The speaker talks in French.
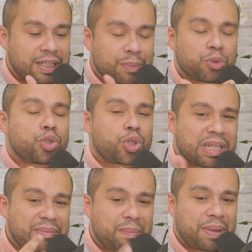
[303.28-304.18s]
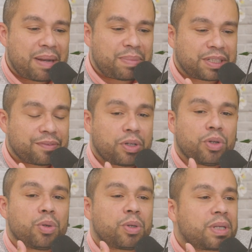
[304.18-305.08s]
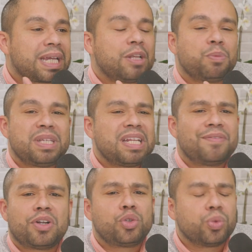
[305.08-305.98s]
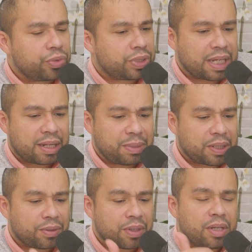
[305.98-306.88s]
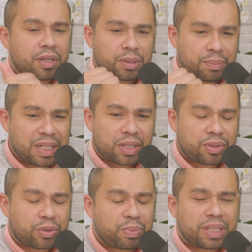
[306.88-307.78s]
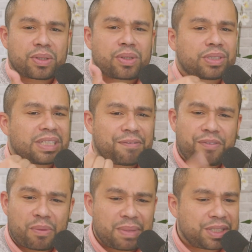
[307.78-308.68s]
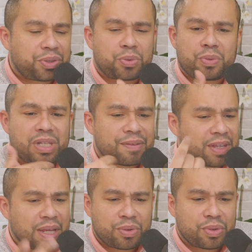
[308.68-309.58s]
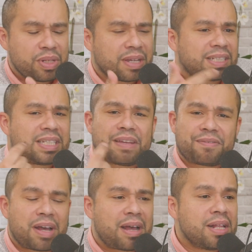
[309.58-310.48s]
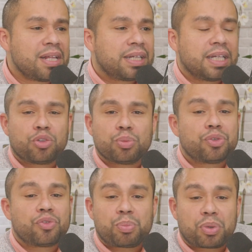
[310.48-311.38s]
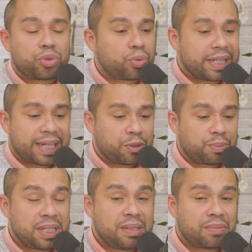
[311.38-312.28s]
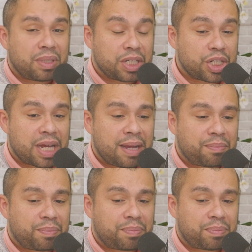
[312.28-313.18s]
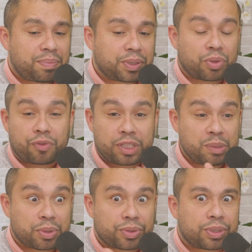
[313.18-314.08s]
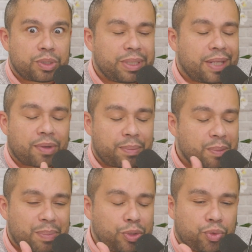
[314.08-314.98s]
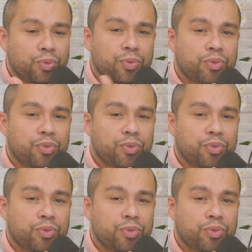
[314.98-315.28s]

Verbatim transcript: Il y a beaucoup de gens qui m'appellent parce qu'ils veulent le Calliope, ils les veulent tous. Il y a bilan, de compétences, il y a formation, il y a VAE, il y a CFA, et tout le monde veut prendre tous les Calliope. Déjà, parce qu'en fait ils pensent que c'est obligatoire, mais pas du tout.